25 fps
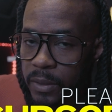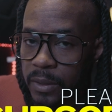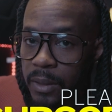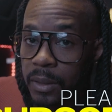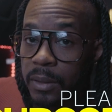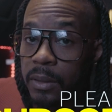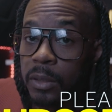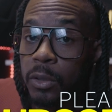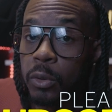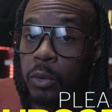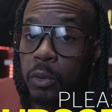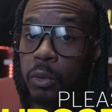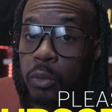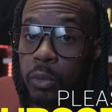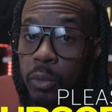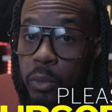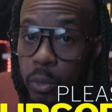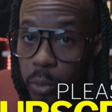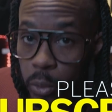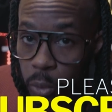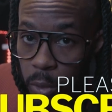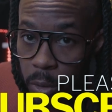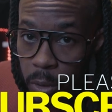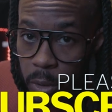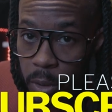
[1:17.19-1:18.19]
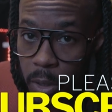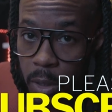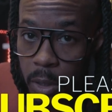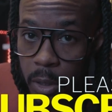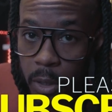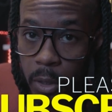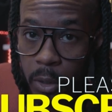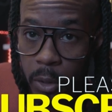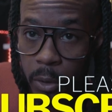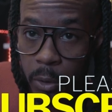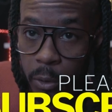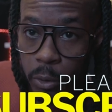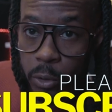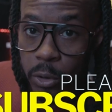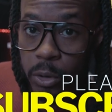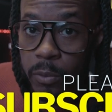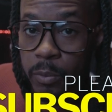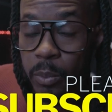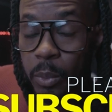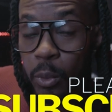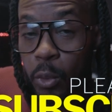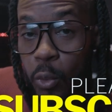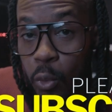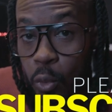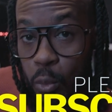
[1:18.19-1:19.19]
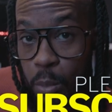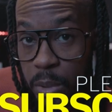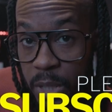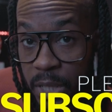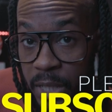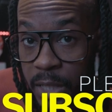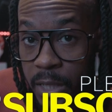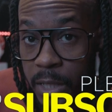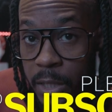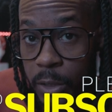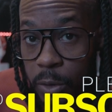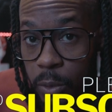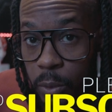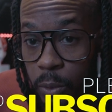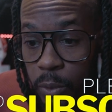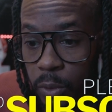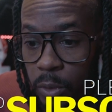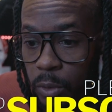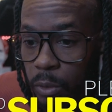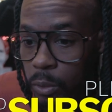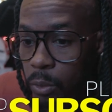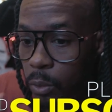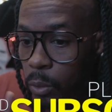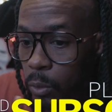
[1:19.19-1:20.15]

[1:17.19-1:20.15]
Ça, c'est sûr que je peux oublier des choses.